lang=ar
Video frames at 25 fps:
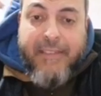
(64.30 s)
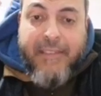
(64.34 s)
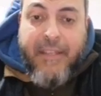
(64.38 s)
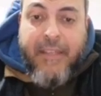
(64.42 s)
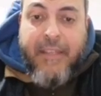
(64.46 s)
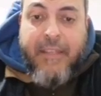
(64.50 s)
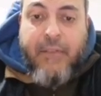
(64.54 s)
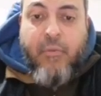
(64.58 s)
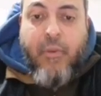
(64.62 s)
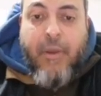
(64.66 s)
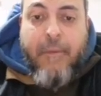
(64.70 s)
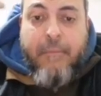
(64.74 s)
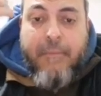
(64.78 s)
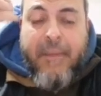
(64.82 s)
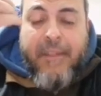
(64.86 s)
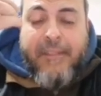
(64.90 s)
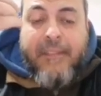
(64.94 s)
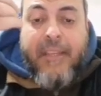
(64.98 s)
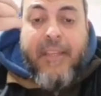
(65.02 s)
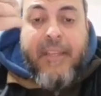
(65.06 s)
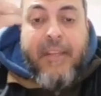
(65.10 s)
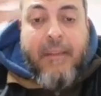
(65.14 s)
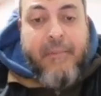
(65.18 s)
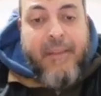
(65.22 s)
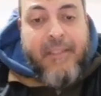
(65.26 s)
حسن
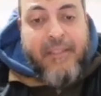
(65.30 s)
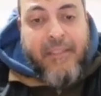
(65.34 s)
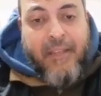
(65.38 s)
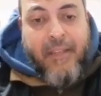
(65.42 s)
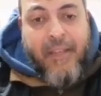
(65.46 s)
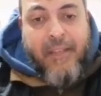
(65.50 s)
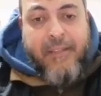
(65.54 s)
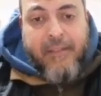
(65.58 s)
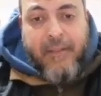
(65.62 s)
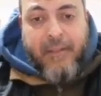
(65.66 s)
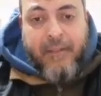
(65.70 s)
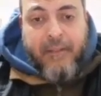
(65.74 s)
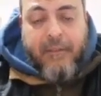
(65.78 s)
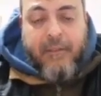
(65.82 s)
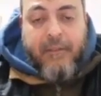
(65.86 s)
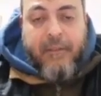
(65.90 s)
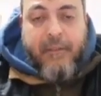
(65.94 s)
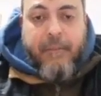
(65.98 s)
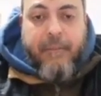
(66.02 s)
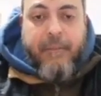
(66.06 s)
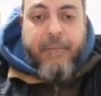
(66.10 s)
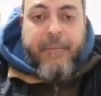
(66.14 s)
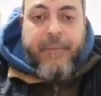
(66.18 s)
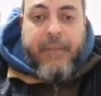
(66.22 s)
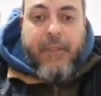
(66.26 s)
وانبتها نباتا حسنا
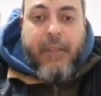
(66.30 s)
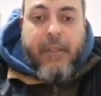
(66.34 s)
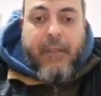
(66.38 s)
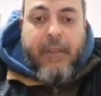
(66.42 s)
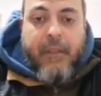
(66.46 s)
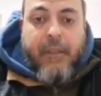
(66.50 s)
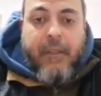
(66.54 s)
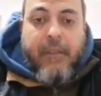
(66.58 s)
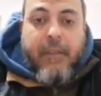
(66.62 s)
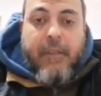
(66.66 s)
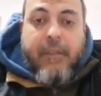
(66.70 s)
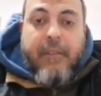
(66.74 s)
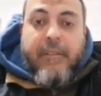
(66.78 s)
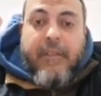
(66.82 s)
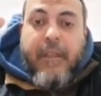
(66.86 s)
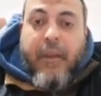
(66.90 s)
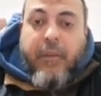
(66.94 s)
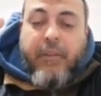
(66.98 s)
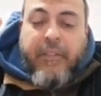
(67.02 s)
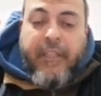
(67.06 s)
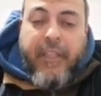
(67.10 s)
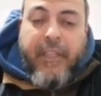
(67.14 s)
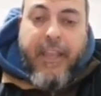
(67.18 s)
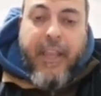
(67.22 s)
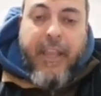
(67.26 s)

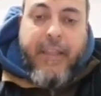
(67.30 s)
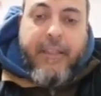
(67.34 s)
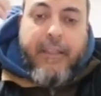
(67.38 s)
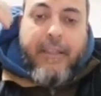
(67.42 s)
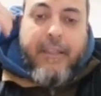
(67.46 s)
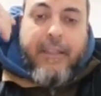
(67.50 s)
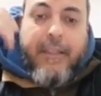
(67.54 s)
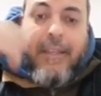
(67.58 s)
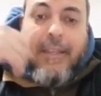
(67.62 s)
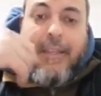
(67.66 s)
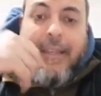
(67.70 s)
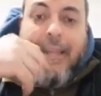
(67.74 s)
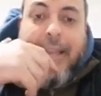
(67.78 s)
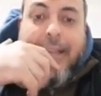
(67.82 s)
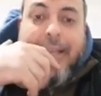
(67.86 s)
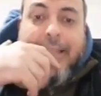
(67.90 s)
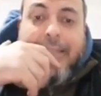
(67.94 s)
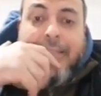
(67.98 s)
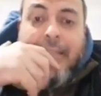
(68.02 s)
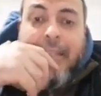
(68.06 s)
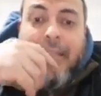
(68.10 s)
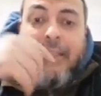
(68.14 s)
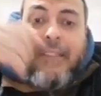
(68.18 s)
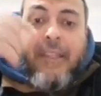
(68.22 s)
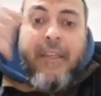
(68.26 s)
دي اول تاني حاجه
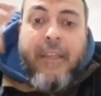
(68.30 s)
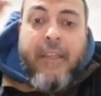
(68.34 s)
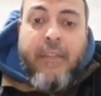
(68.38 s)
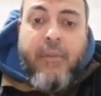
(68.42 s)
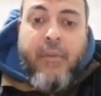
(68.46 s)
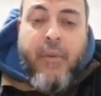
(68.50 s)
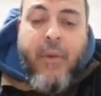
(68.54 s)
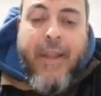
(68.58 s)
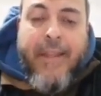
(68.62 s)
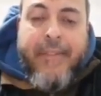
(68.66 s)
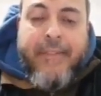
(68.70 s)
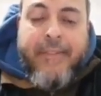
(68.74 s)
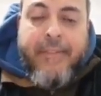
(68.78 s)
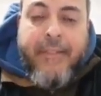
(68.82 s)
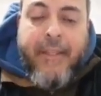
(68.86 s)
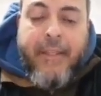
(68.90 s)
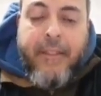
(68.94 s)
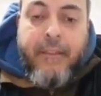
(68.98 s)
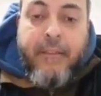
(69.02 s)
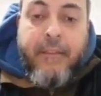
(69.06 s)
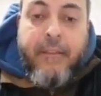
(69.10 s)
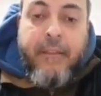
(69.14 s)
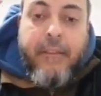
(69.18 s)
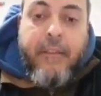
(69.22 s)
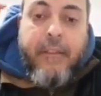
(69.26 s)
الحاجه الثالثه
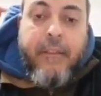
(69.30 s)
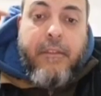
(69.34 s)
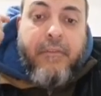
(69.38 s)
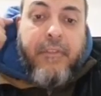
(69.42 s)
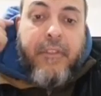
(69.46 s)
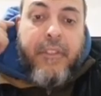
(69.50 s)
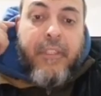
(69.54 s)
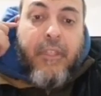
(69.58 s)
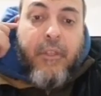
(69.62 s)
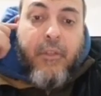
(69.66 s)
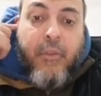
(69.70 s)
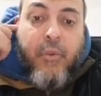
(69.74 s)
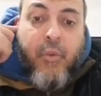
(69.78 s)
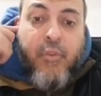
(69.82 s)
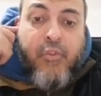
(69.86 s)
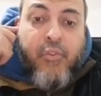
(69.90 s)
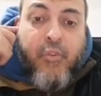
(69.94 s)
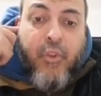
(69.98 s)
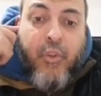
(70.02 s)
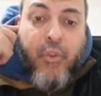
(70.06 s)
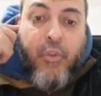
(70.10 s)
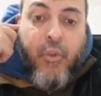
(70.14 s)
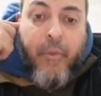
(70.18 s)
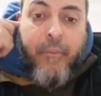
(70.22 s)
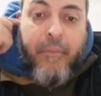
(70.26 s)
يؤذن في
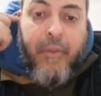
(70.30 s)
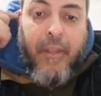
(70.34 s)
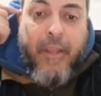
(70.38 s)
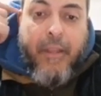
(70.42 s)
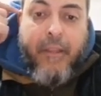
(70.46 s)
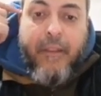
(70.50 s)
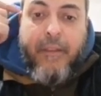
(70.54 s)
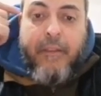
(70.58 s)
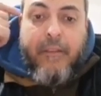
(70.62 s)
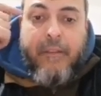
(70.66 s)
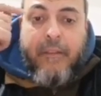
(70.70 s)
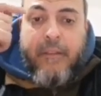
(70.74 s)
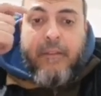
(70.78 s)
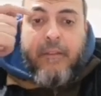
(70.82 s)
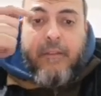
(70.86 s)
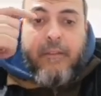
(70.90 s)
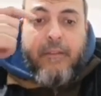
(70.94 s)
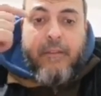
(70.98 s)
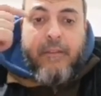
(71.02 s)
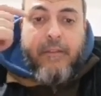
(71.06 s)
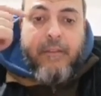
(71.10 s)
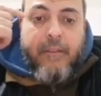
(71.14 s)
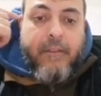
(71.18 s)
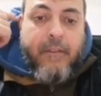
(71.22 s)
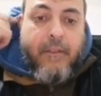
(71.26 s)
الاذن اليمنى
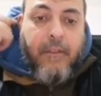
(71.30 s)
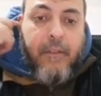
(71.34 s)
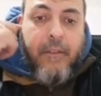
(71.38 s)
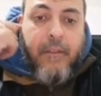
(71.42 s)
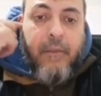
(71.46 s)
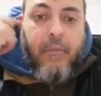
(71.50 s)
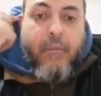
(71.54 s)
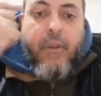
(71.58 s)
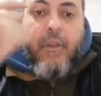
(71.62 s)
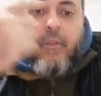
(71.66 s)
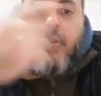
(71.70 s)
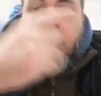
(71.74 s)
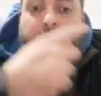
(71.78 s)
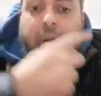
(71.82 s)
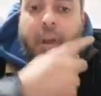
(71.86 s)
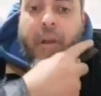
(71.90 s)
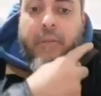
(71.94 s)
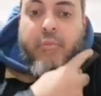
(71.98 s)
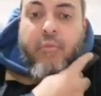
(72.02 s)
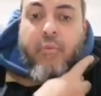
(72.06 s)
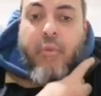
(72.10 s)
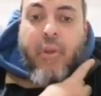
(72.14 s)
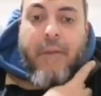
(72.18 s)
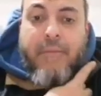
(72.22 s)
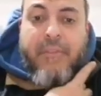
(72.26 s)

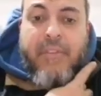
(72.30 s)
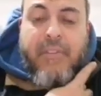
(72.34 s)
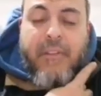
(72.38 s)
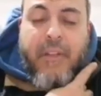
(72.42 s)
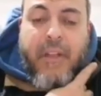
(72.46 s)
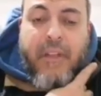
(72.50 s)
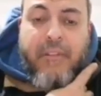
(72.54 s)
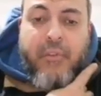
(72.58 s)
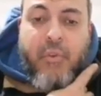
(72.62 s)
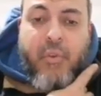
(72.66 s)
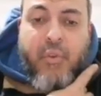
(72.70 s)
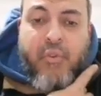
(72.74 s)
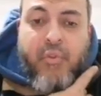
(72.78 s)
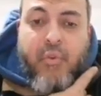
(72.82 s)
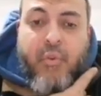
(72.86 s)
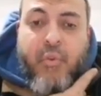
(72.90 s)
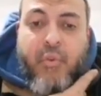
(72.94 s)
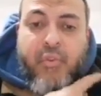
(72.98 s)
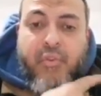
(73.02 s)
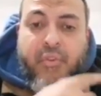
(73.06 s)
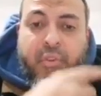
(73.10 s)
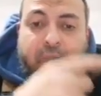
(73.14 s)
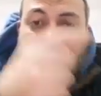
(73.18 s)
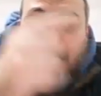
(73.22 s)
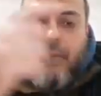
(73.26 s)
ويقام تقام الصلاه في الاذن
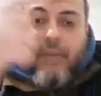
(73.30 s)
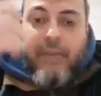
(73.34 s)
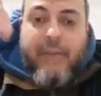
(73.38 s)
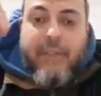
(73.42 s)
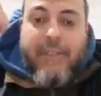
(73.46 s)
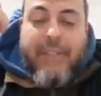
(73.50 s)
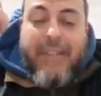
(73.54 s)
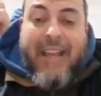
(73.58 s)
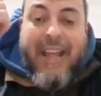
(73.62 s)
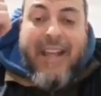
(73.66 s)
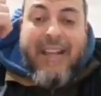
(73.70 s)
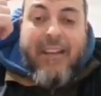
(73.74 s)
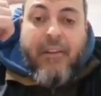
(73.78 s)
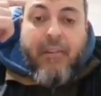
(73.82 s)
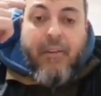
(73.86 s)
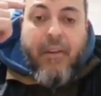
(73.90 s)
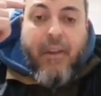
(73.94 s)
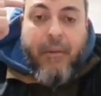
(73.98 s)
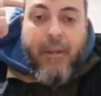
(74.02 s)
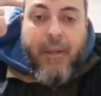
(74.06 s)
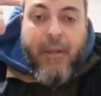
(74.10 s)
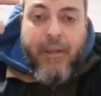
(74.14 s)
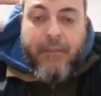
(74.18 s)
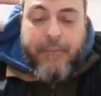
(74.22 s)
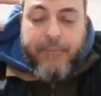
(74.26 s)
اليسرى الحاجه
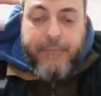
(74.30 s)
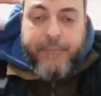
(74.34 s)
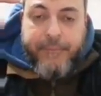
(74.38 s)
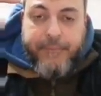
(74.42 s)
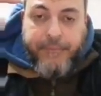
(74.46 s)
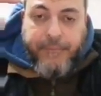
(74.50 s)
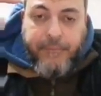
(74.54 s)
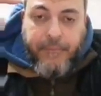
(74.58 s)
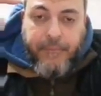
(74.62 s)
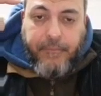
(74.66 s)
الرابعه